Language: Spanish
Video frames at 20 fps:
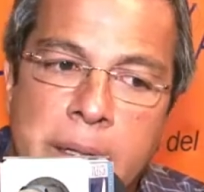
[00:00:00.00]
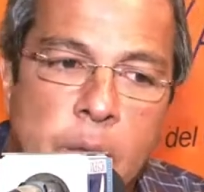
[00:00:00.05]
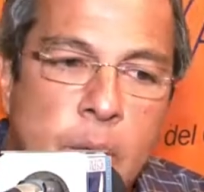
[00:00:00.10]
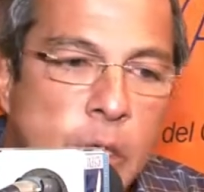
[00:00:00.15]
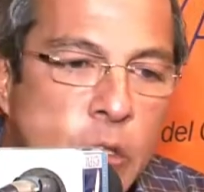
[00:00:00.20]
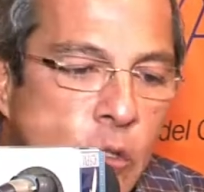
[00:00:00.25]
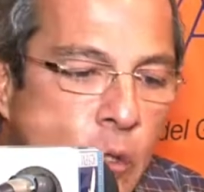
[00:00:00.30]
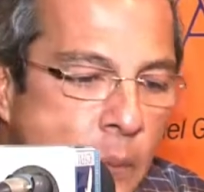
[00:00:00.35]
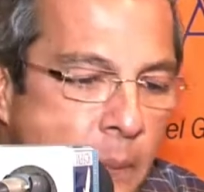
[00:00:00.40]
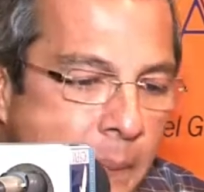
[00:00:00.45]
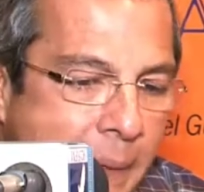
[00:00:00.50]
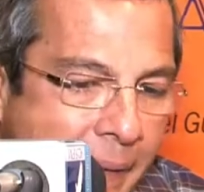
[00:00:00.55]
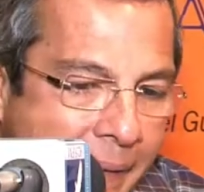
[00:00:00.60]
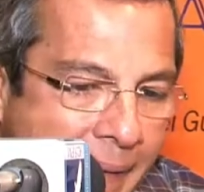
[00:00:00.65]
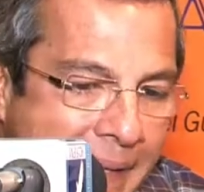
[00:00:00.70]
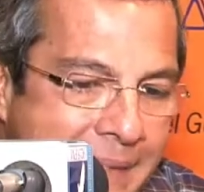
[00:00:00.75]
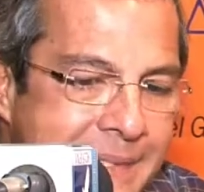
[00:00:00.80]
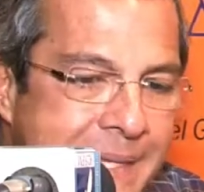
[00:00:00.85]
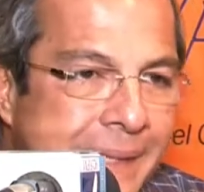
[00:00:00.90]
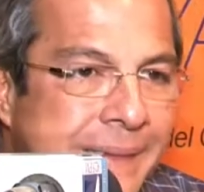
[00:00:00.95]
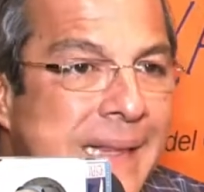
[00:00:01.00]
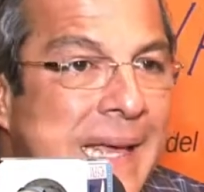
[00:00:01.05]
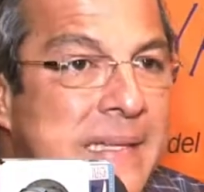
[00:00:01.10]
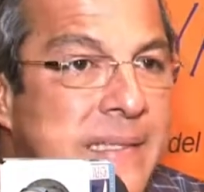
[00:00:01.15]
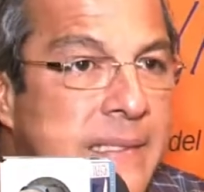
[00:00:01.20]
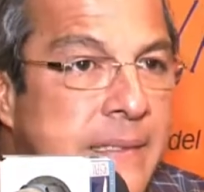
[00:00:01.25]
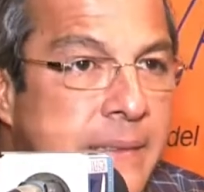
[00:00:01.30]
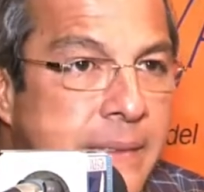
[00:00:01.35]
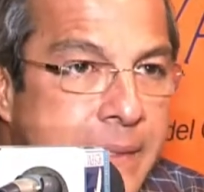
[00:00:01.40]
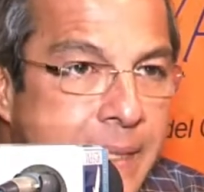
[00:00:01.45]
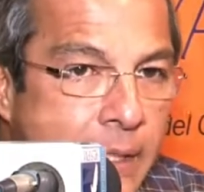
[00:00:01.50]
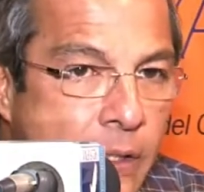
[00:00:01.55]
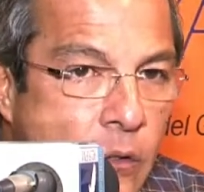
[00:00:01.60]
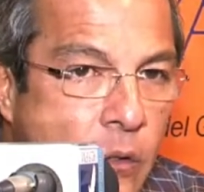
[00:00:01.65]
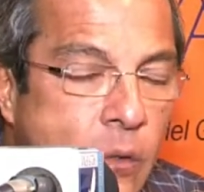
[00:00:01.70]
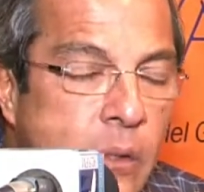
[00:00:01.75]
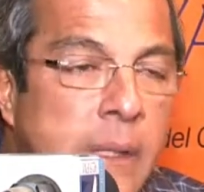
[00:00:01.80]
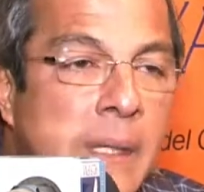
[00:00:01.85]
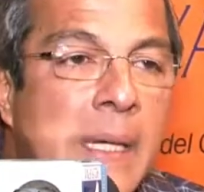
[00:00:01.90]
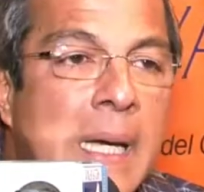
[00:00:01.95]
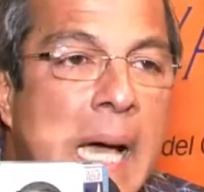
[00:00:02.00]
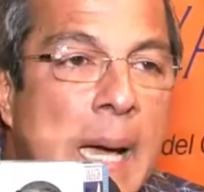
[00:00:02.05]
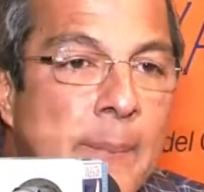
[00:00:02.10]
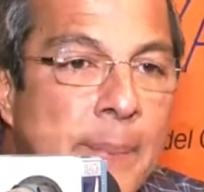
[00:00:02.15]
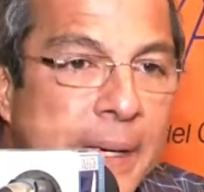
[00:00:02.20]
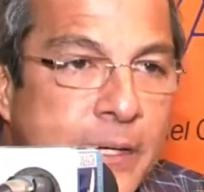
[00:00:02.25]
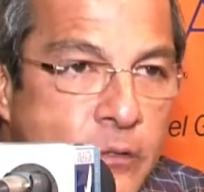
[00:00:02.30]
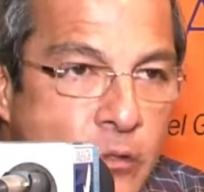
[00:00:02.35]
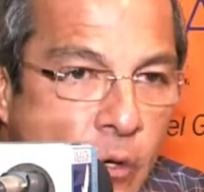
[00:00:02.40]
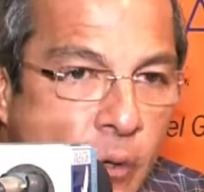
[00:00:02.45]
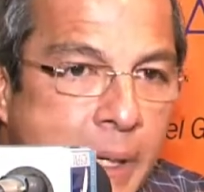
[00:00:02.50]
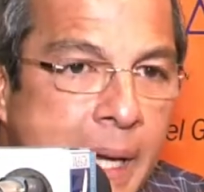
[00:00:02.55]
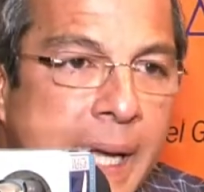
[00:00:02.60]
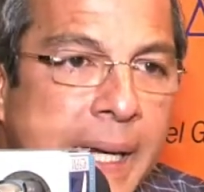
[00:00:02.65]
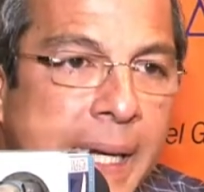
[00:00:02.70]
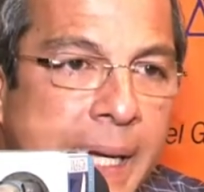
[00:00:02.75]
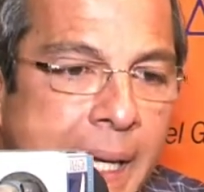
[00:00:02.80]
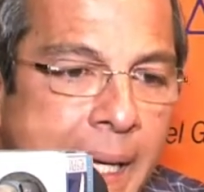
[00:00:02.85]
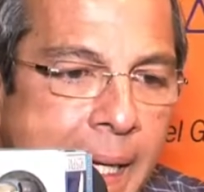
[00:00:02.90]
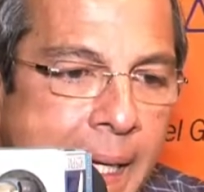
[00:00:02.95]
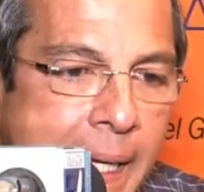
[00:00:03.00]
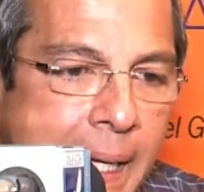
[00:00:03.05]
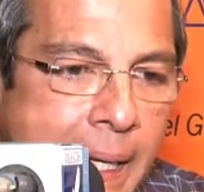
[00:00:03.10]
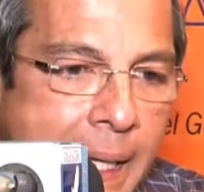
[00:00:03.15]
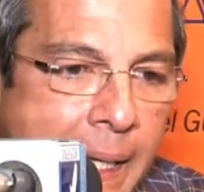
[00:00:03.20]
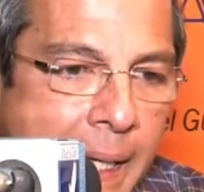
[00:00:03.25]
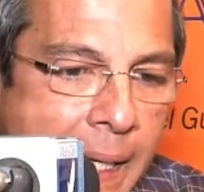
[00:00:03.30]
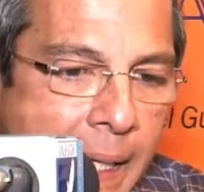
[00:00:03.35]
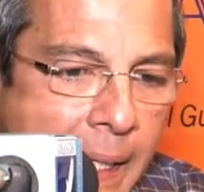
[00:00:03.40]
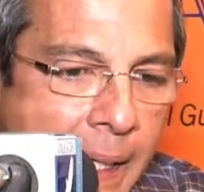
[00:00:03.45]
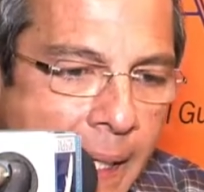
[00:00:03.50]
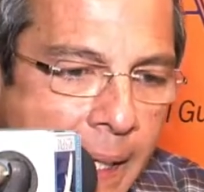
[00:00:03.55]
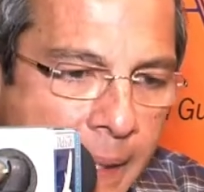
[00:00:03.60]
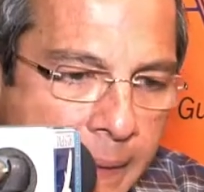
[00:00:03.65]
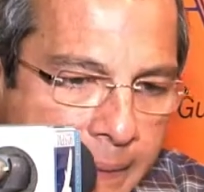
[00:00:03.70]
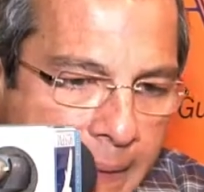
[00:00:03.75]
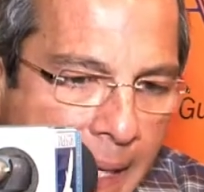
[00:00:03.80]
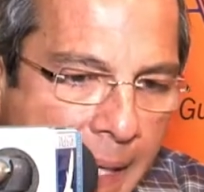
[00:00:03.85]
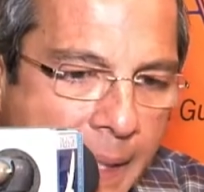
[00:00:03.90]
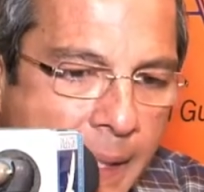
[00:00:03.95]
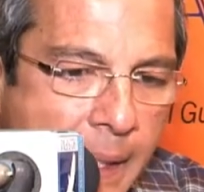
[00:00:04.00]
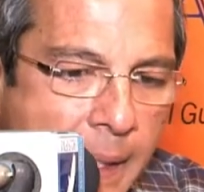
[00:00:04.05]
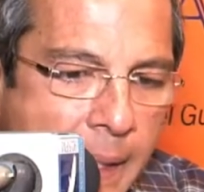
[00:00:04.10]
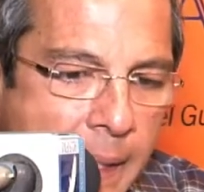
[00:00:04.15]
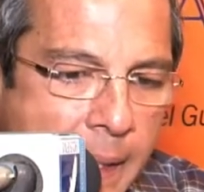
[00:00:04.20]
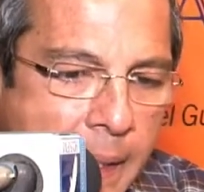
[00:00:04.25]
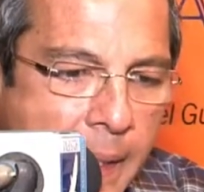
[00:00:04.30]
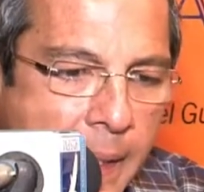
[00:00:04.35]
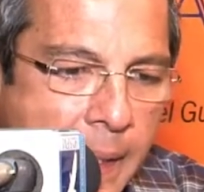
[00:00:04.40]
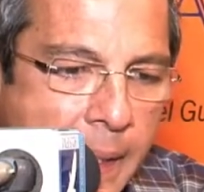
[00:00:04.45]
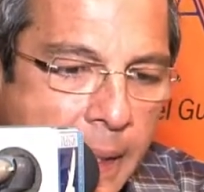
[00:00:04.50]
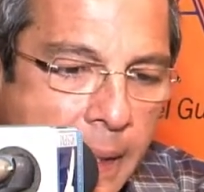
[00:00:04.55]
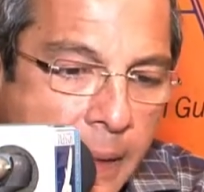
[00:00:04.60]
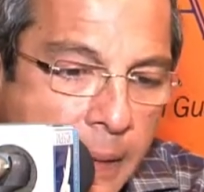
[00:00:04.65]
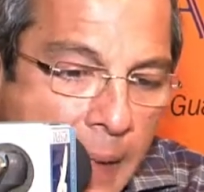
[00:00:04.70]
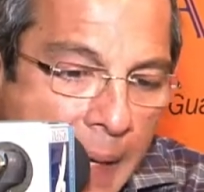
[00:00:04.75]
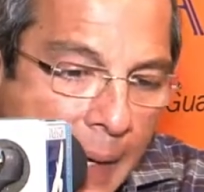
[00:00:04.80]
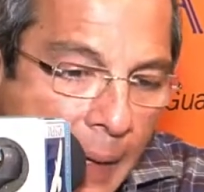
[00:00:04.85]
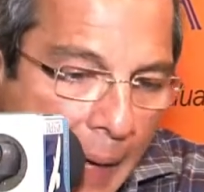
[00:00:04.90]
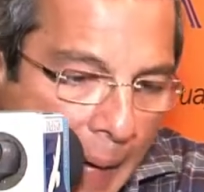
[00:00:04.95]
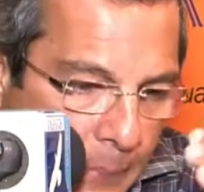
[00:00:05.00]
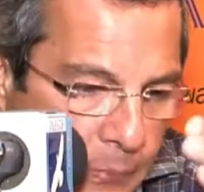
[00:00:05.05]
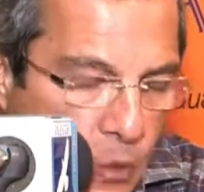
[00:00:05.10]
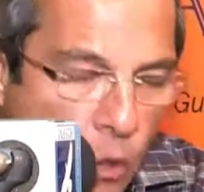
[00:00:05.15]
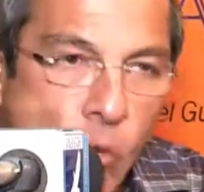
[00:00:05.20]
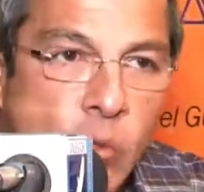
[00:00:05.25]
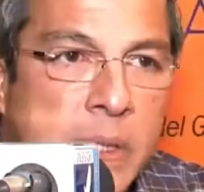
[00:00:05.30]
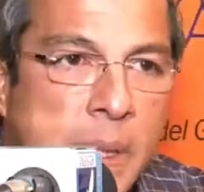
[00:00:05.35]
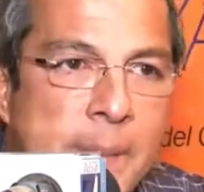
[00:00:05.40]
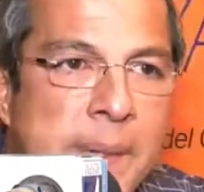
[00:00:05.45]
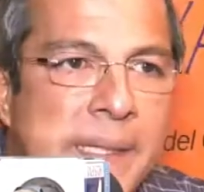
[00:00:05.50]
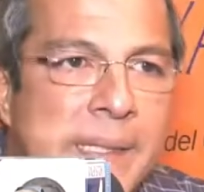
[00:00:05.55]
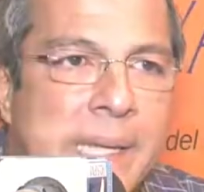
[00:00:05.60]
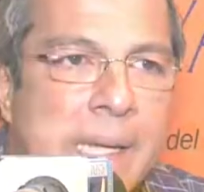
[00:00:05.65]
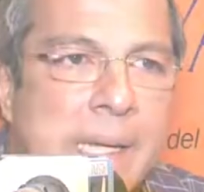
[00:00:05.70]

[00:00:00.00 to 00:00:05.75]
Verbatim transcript: cuando en verdad se está asistiendo a personas que eh, están eh, absolutamente